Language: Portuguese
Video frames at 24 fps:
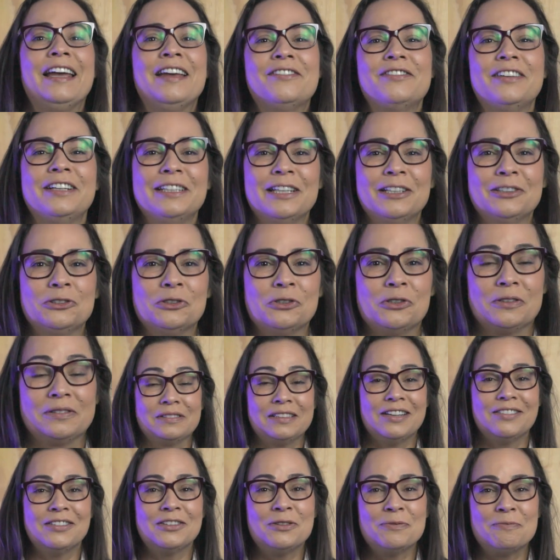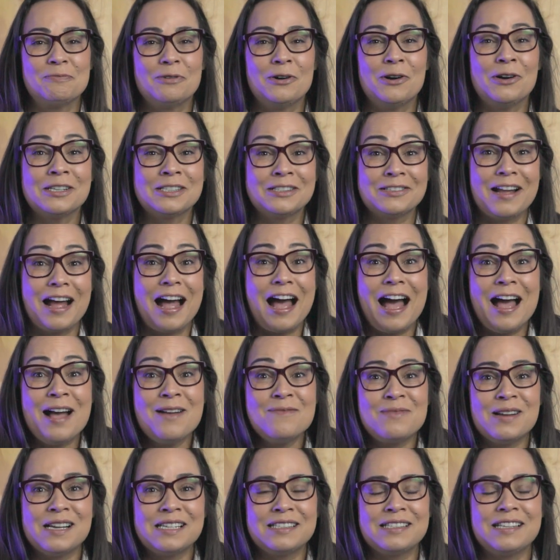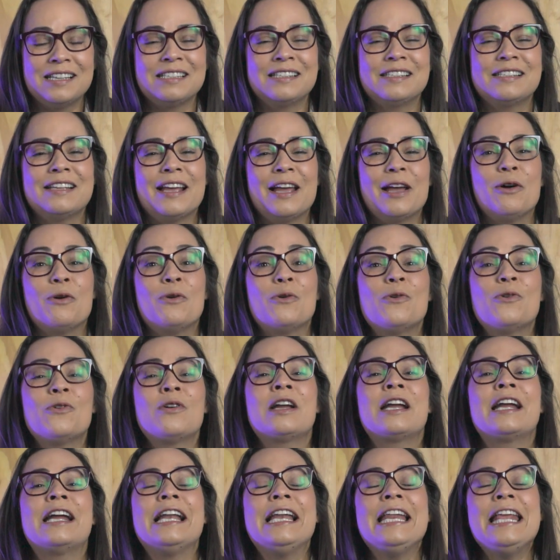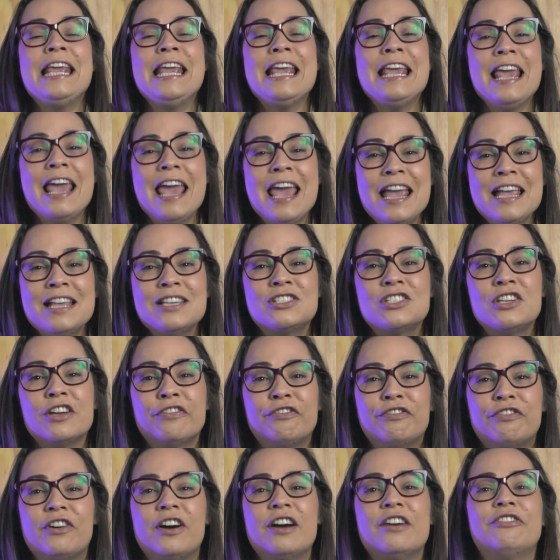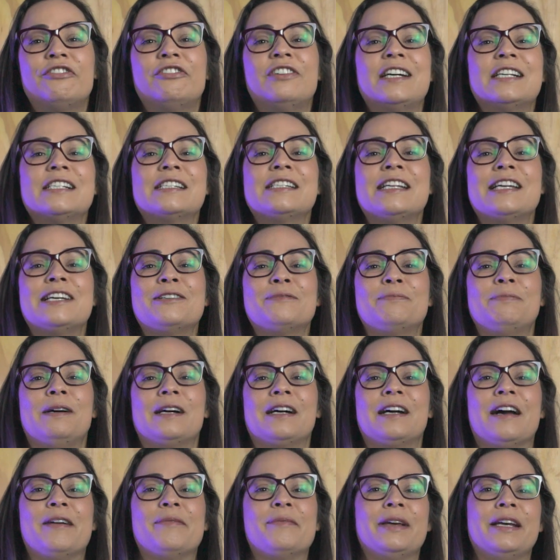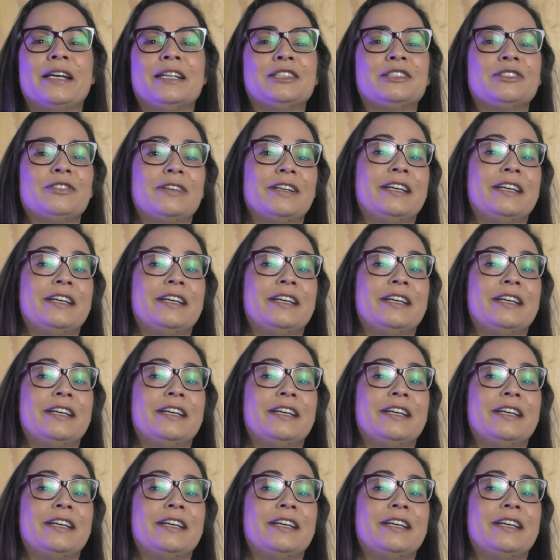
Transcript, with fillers: vendedor, estava no posto, abasteceu, o cliente foi fazer o pagamento